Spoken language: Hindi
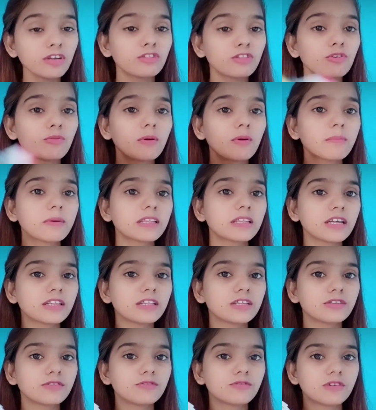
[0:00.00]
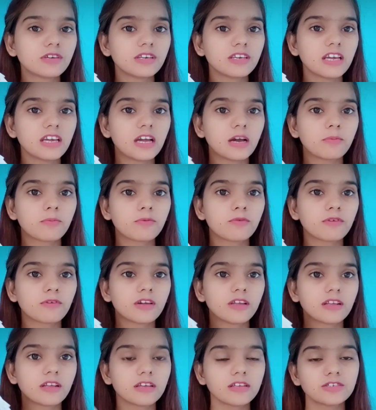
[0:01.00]
तो मैं बता देती हूँ कि ये आपको
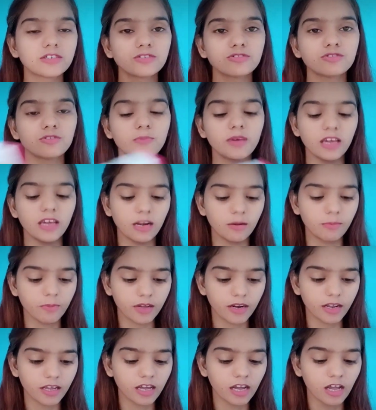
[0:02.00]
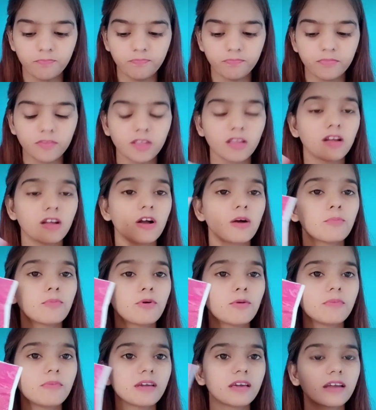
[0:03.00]
किन किन चीज़ों में हेल्प करेगा
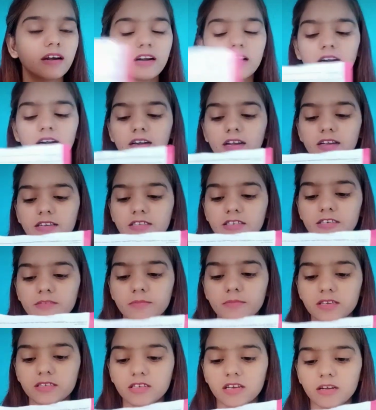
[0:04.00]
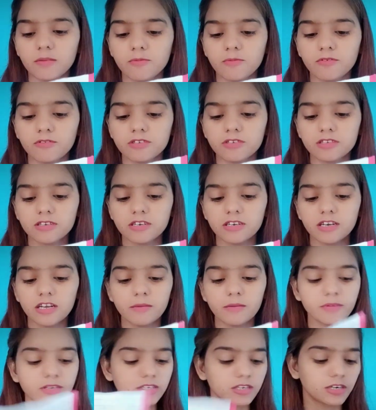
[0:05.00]
पोमीग्रेनेट का सीट मास्क आपको स्किन
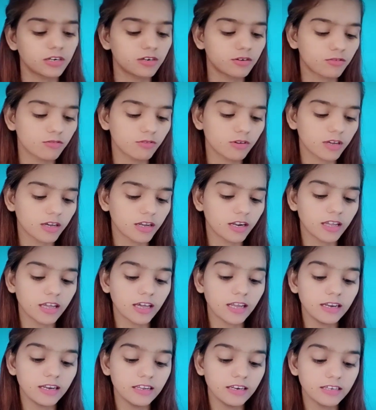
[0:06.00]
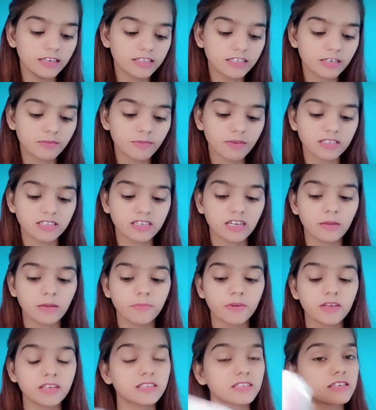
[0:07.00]
डैमेज कंट्रोल करेगा लिली सीट मास्क
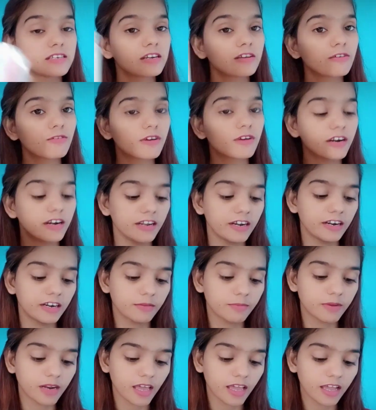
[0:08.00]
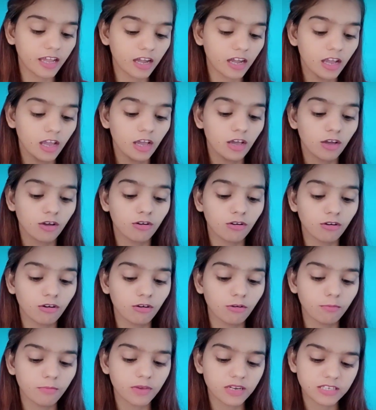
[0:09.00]
आपके स्किन को रेडिएंट बनाएगा
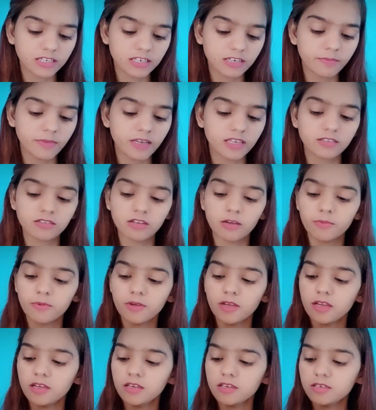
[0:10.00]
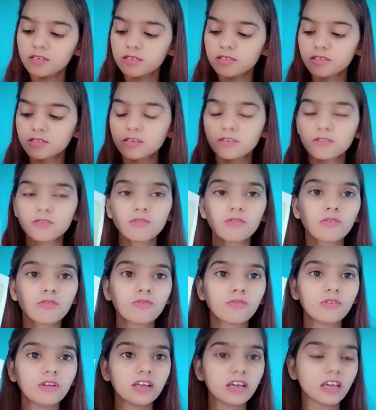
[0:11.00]
कुकुम्बर सीट मास्क आपके स्किन को
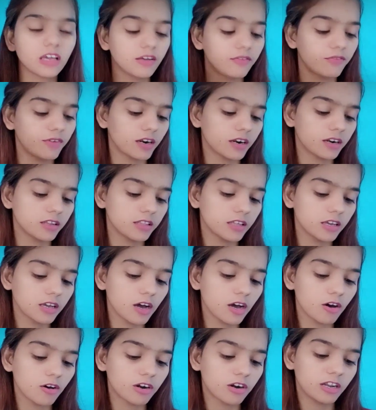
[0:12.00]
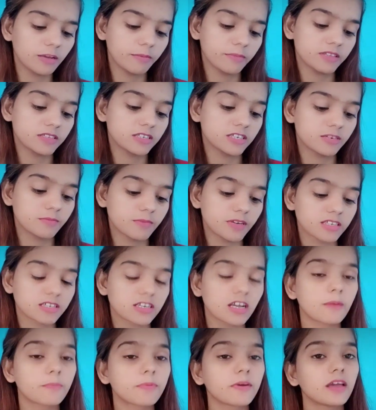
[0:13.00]
कूलिंग इफेक्ट देगा और लेमन सीट
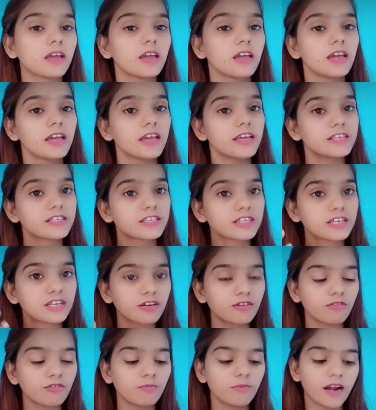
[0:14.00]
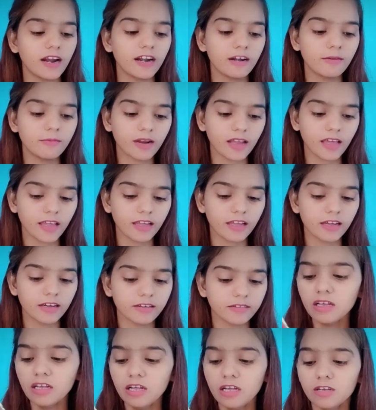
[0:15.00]
मास्क आपके स्किन को ब्राइट
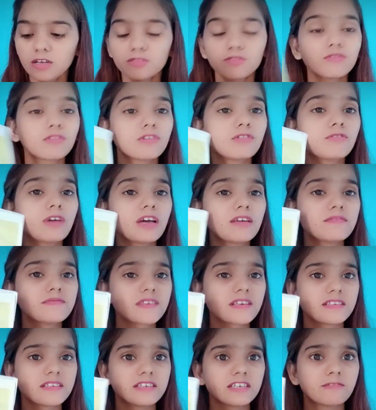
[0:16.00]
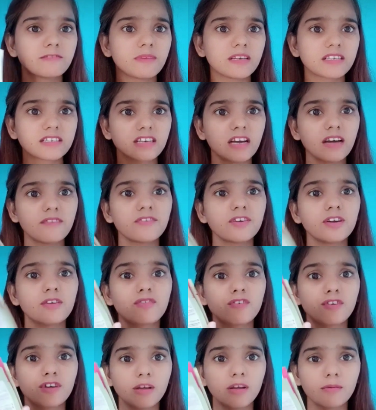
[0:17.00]
बनाएगा तो वाइफ्स के सीट मास्क काफ़ी
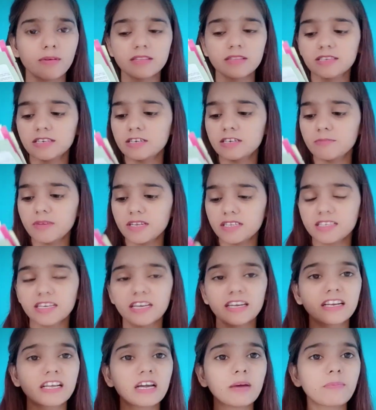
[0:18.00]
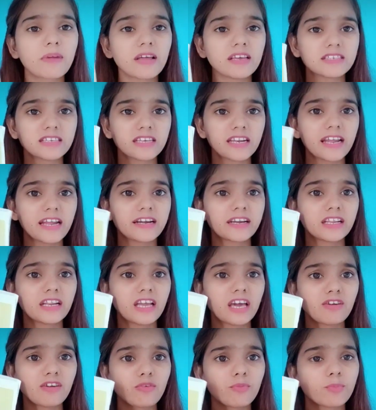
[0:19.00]
अफोर्डेबल सीट मास्क है इनका प्राइस है नाइन्टी
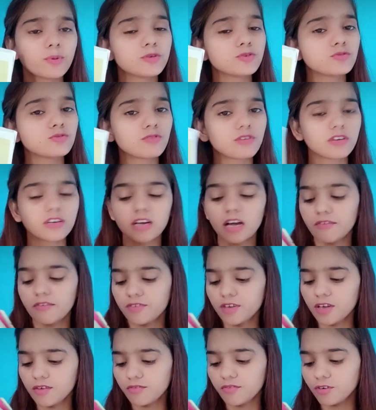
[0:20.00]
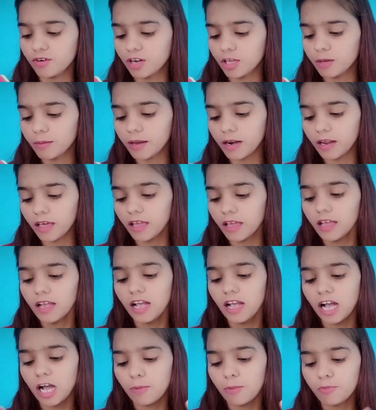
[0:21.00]
नाइन रुपीज़ जो कि काफ़ी अफोर्डेबल
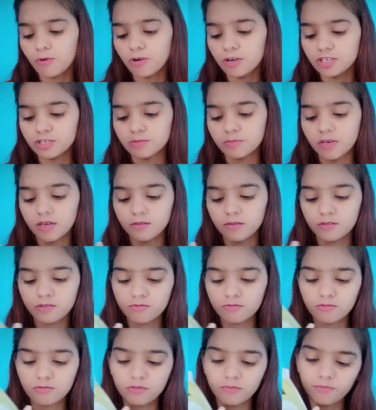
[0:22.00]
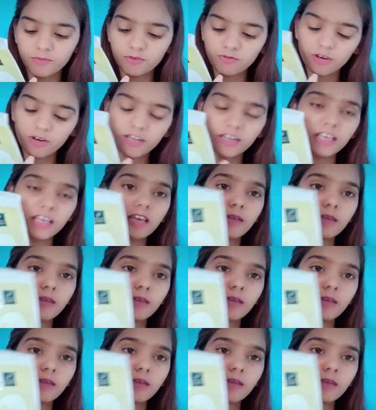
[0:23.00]
है आपको इसमें ट्वेंटी